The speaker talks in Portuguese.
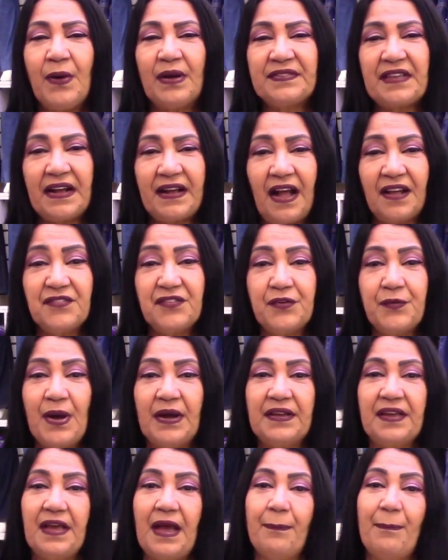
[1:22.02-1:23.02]
O atacadinho
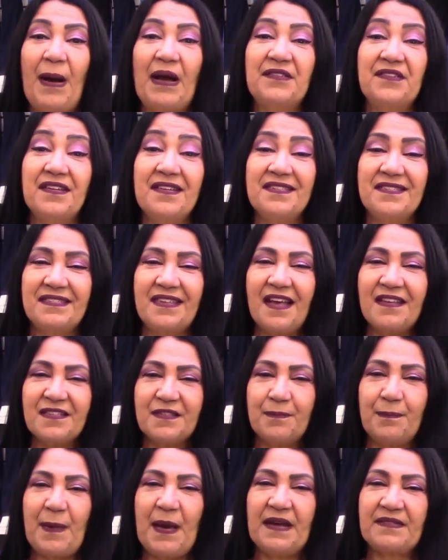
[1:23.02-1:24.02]
aqui, é a partir de
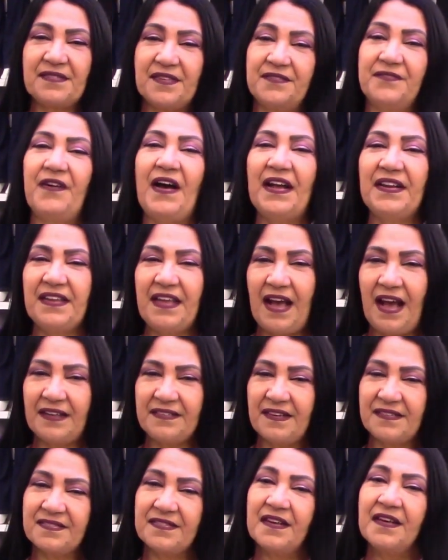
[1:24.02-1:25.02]
seis peças
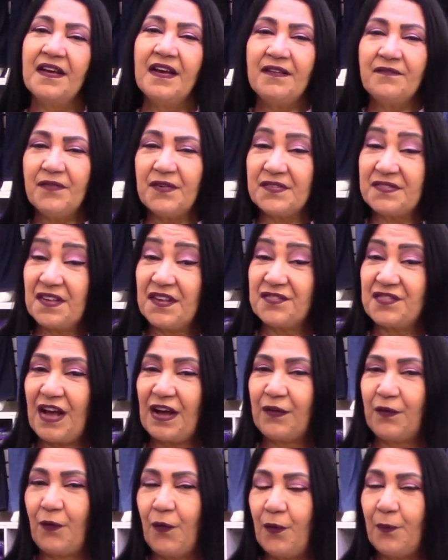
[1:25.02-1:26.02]
variadas, você
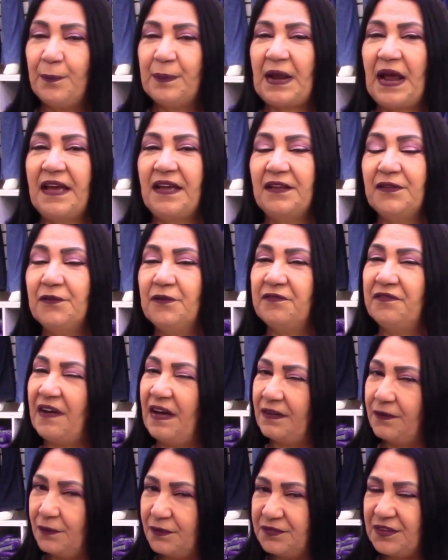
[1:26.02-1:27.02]
já compra aí no
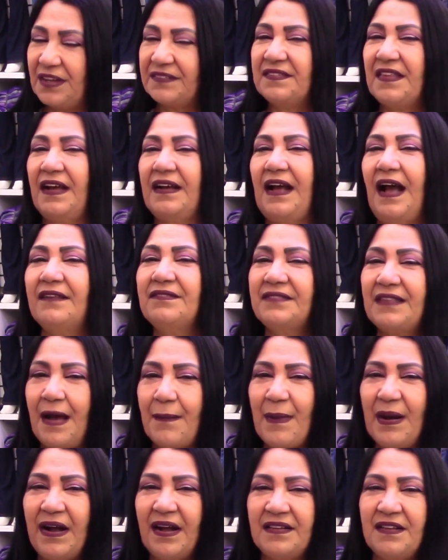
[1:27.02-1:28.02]
valor de atacado,
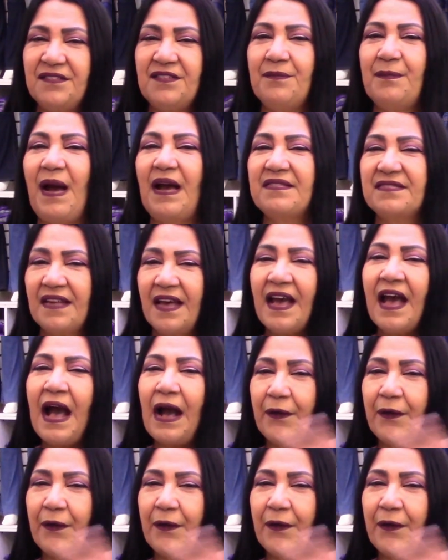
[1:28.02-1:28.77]
tá bacana demais.